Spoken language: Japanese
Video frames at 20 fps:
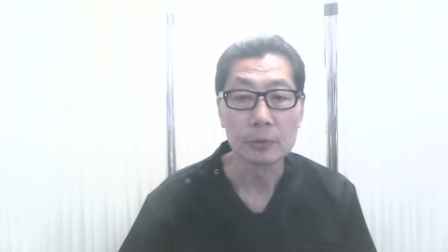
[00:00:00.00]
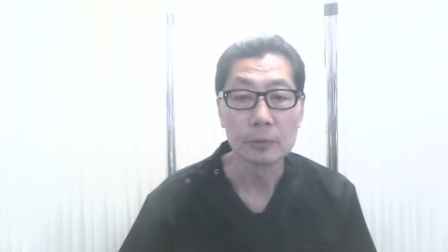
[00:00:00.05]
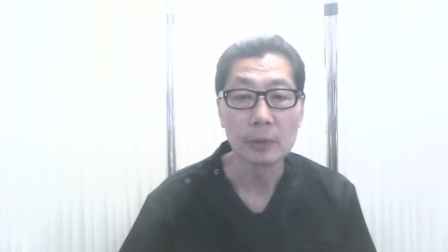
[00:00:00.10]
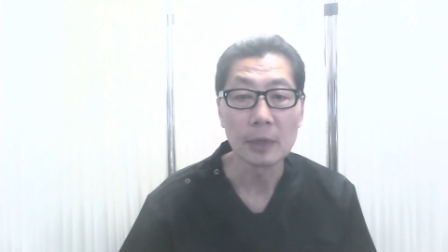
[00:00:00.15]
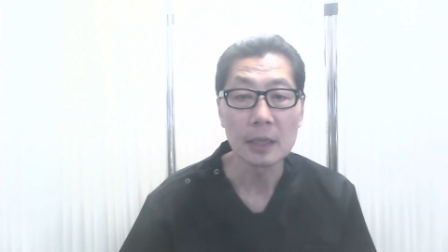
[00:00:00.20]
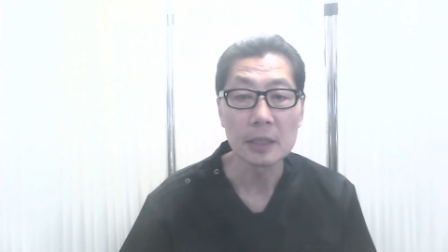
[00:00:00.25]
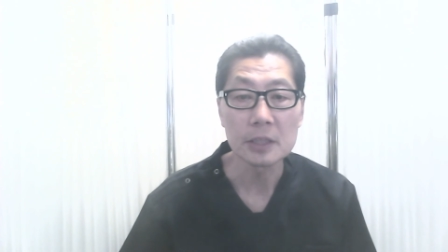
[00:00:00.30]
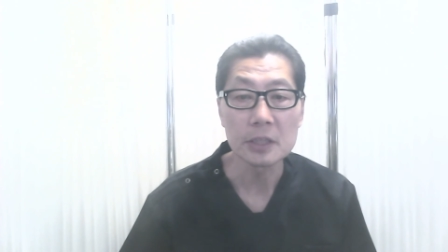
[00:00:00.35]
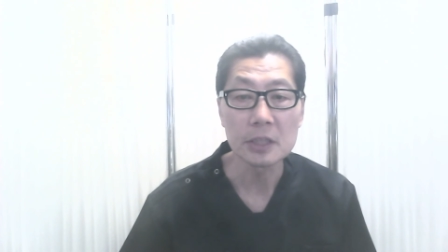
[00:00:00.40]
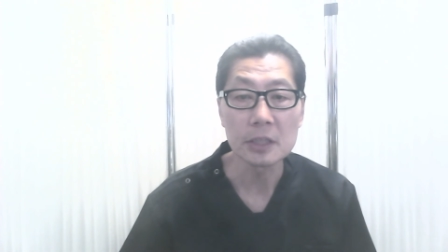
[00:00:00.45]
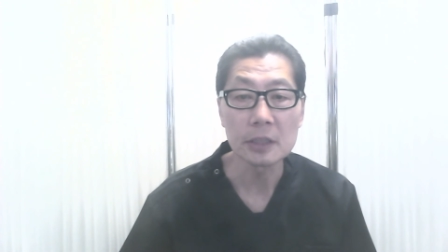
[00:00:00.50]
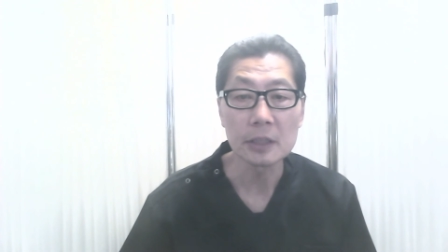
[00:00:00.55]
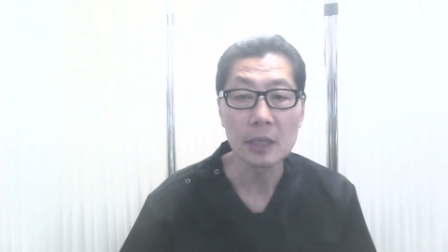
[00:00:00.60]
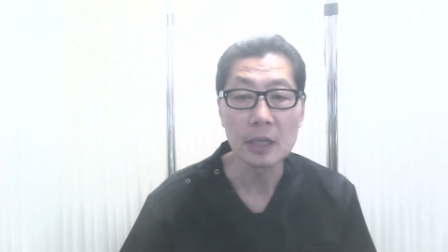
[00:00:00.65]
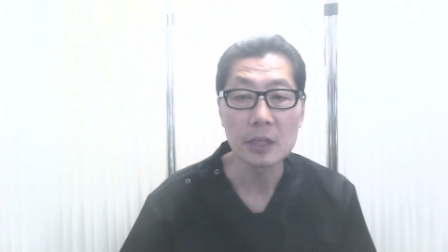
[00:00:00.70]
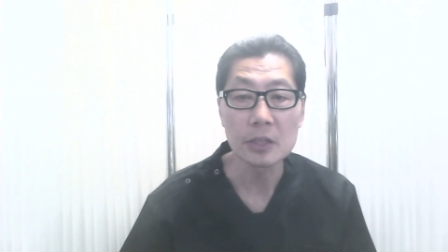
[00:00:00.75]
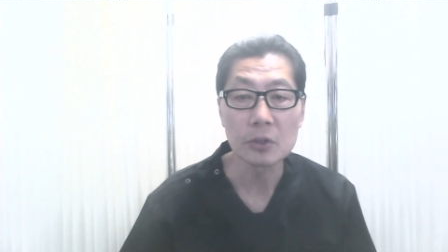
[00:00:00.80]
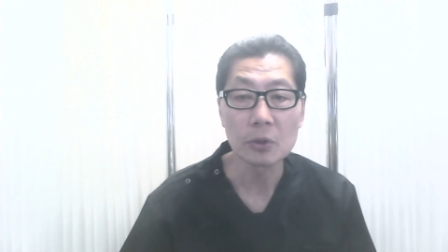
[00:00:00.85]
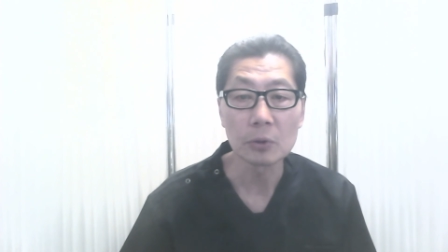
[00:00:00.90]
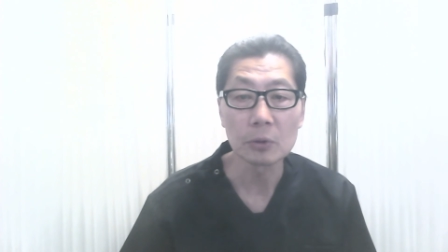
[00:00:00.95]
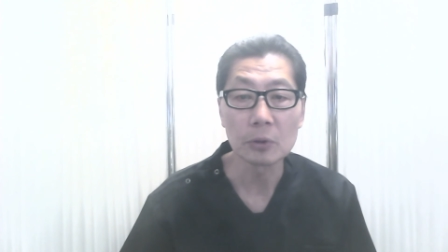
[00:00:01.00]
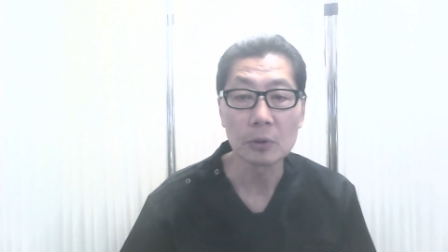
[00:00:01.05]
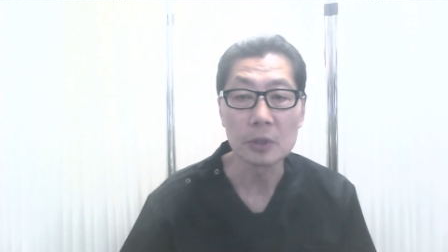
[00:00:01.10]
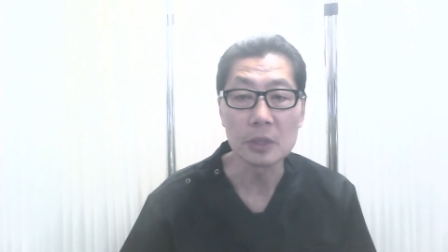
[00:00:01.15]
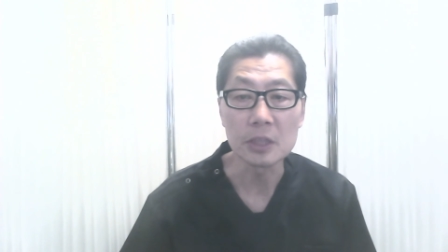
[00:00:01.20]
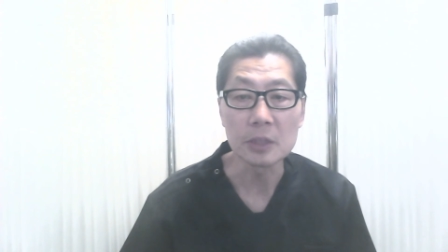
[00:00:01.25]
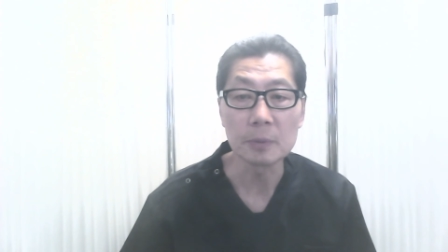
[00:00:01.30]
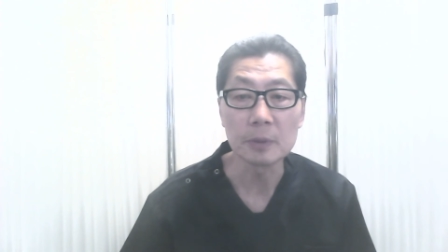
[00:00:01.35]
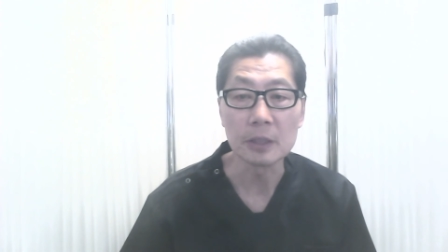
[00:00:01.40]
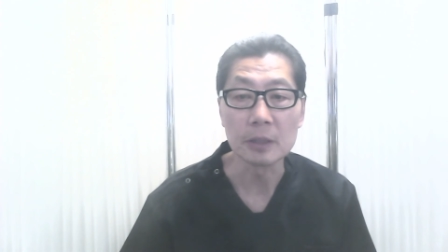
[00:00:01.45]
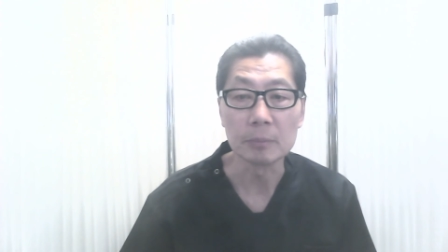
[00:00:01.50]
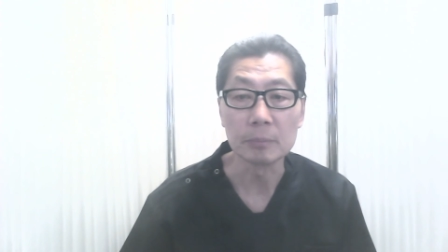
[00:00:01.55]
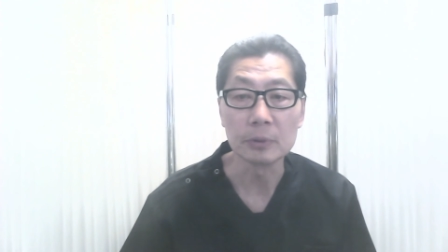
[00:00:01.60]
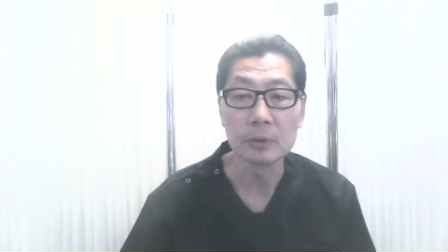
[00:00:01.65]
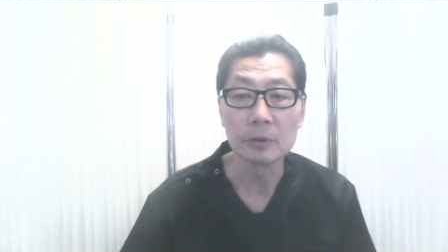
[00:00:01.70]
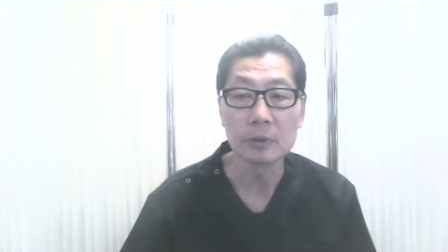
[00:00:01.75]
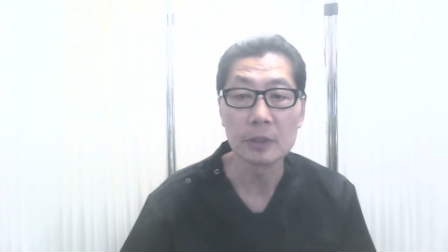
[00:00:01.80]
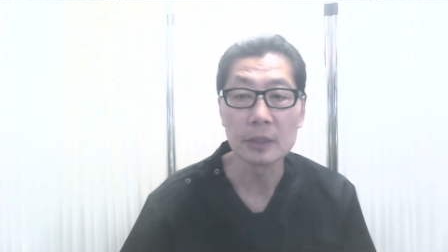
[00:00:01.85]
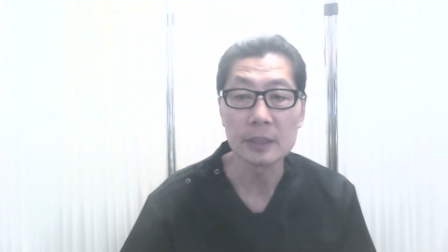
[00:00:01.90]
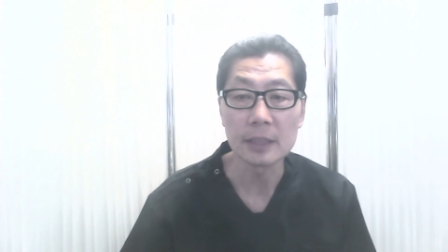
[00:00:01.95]
不安神経症の一部に
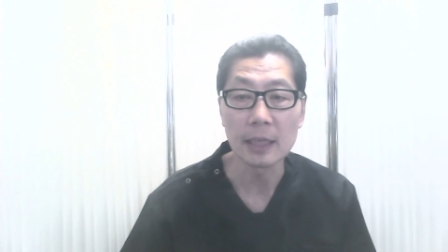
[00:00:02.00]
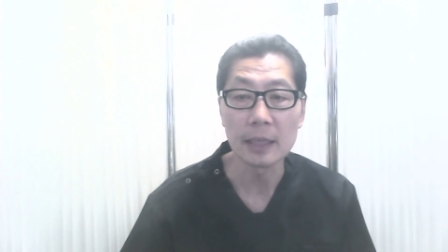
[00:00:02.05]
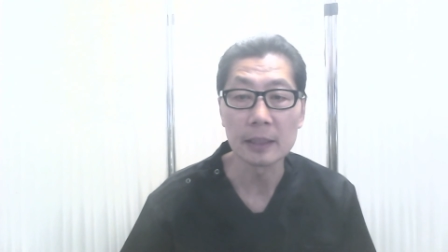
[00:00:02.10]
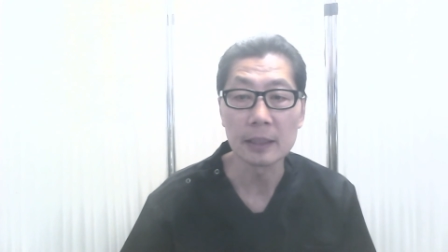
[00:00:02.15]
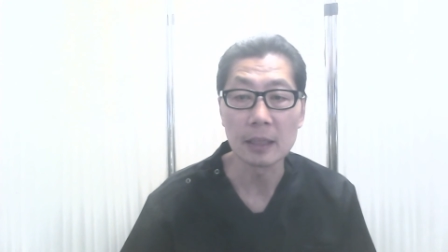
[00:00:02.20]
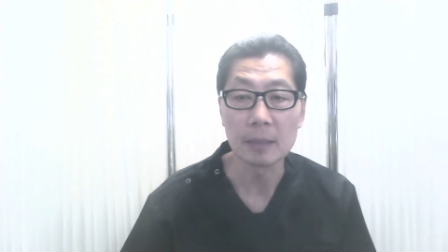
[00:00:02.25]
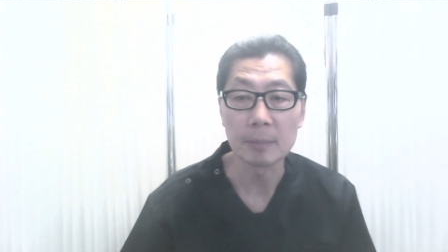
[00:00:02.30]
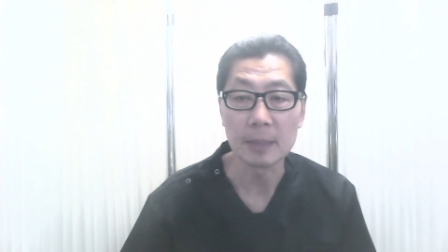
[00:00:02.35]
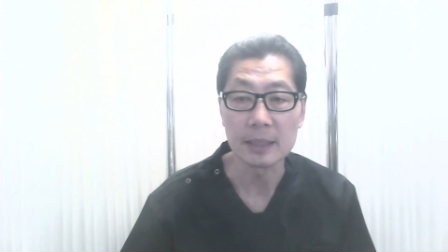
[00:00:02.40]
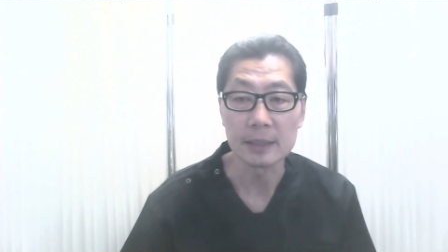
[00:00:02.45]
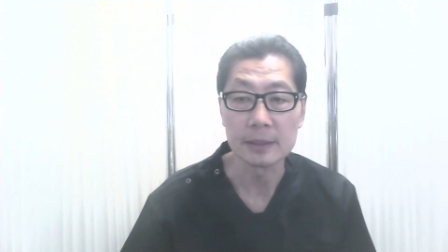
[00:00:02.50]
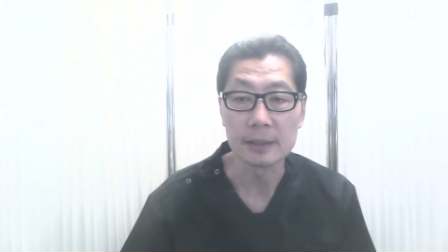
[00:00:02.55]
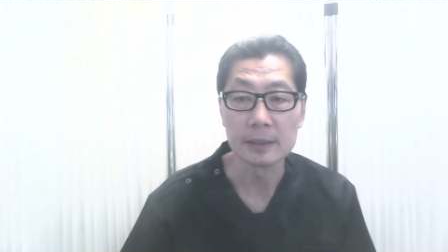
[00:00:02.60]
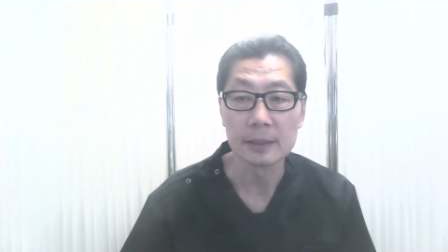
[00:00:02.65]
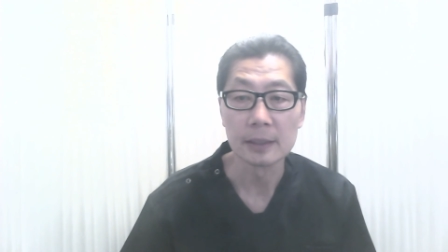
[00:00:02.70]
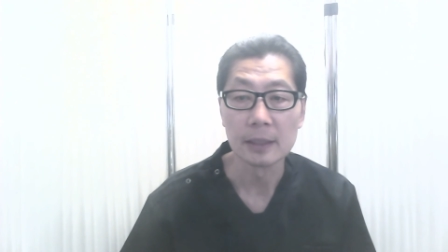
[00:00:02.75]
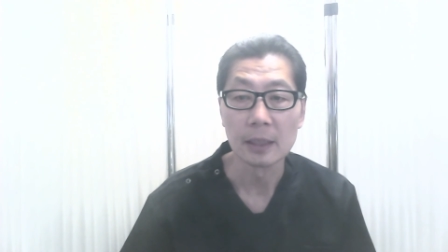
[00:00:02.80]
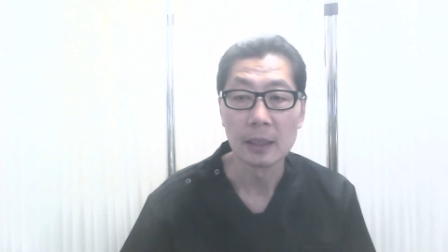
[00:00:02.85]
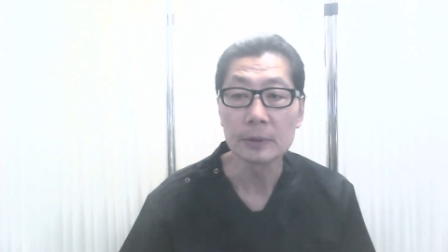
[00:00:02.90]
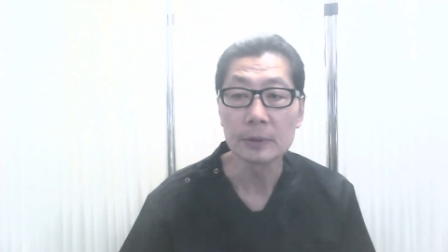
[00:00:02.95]
分類されています。